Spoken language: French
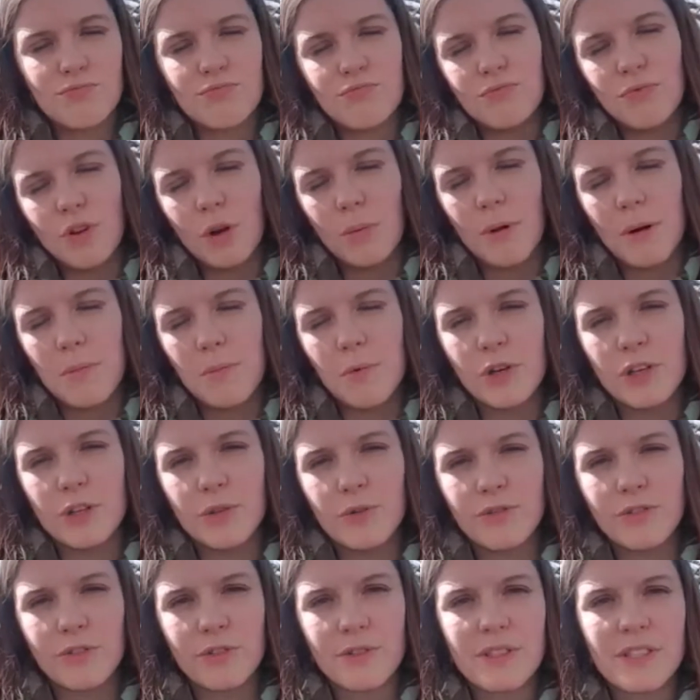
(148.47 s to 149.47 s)
normalement
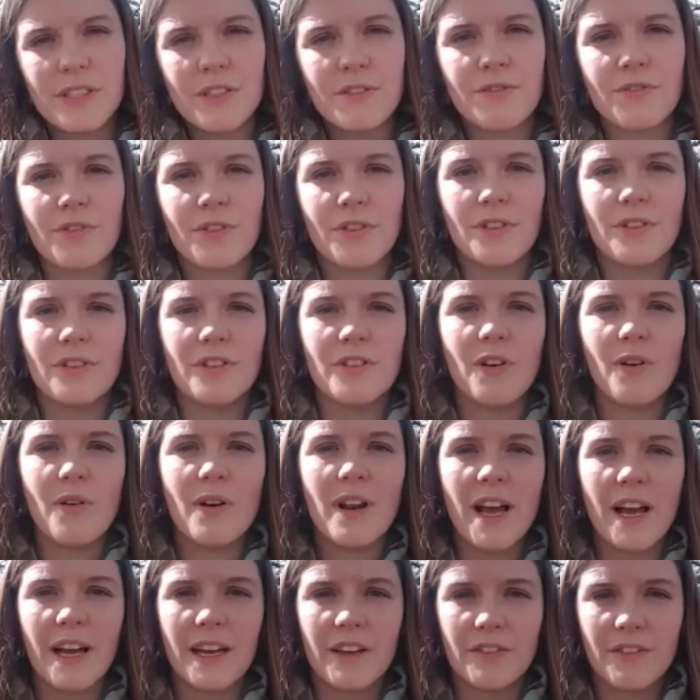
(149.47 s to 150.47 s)
inoffensif dans
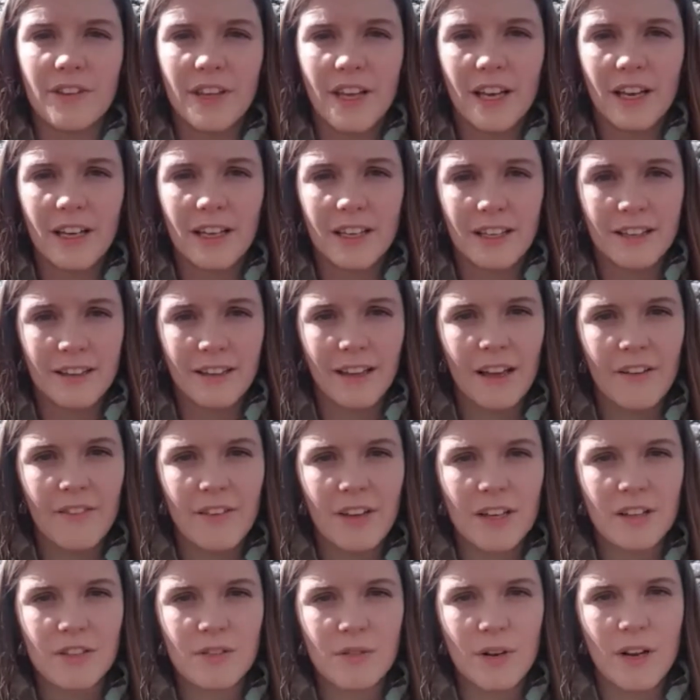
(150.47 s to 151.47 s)
la rivière qui
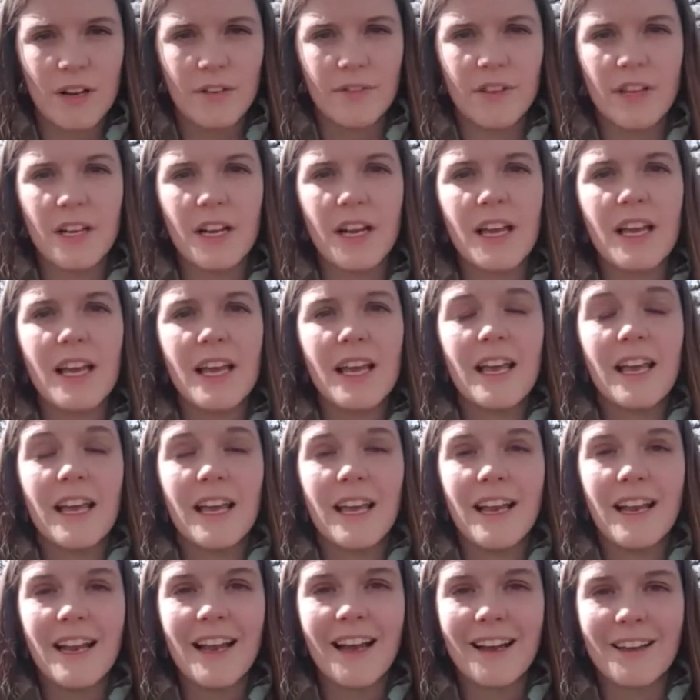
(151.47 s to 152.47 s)
traverse la ville
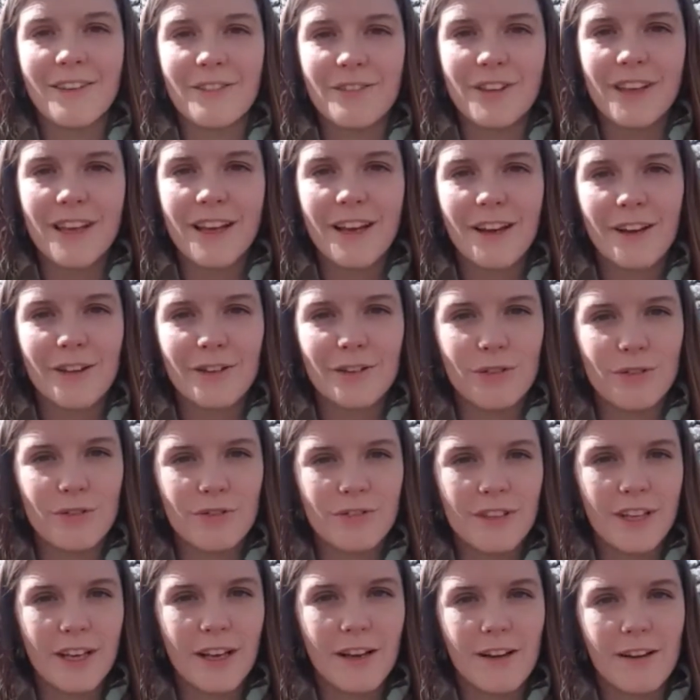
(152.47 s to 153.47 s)
et la rivière
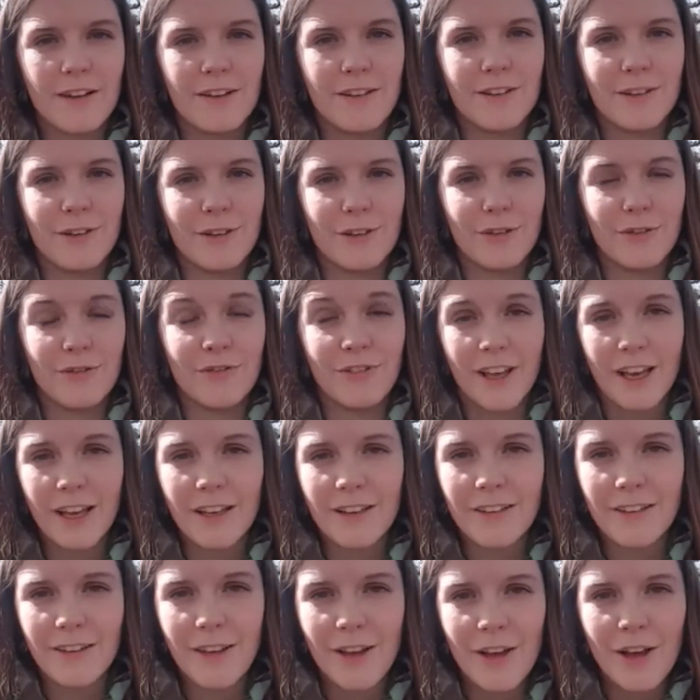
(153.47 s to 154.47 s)
devient euh,
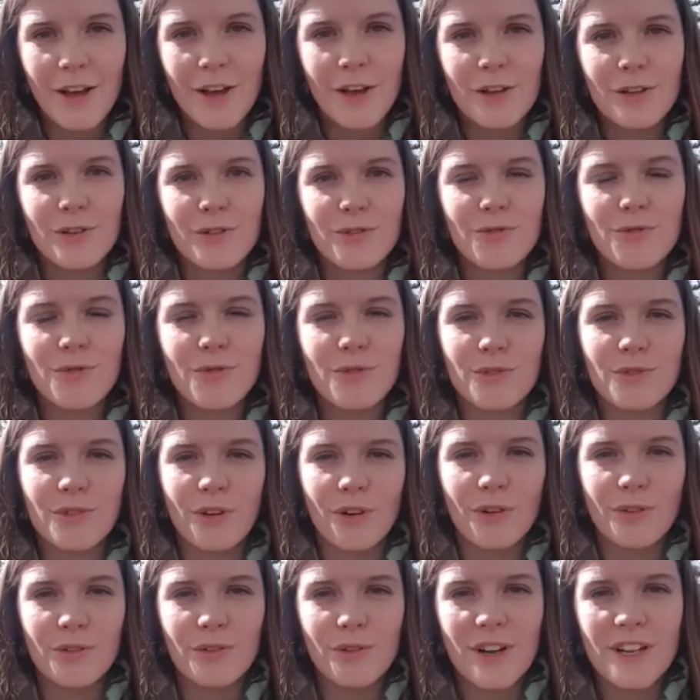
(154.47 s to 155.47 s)
verte tout le
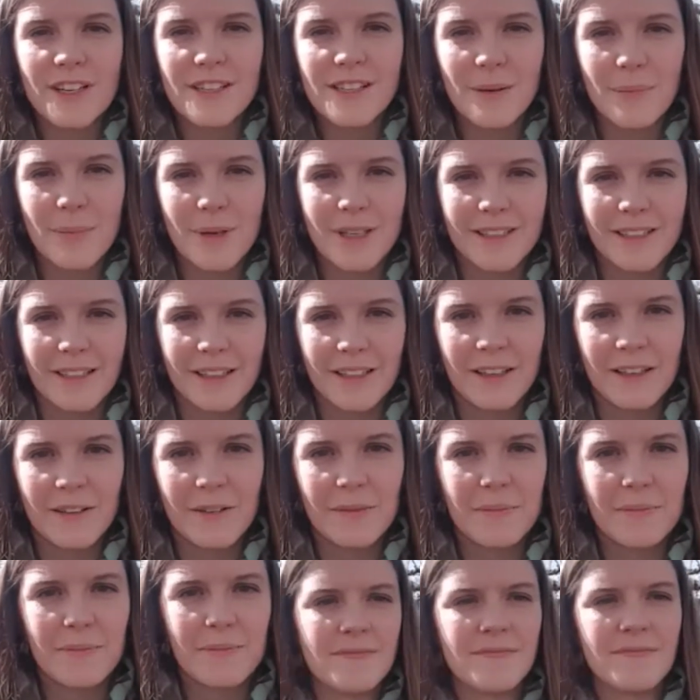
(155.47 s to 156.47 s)
temps de la Saint-Patrick.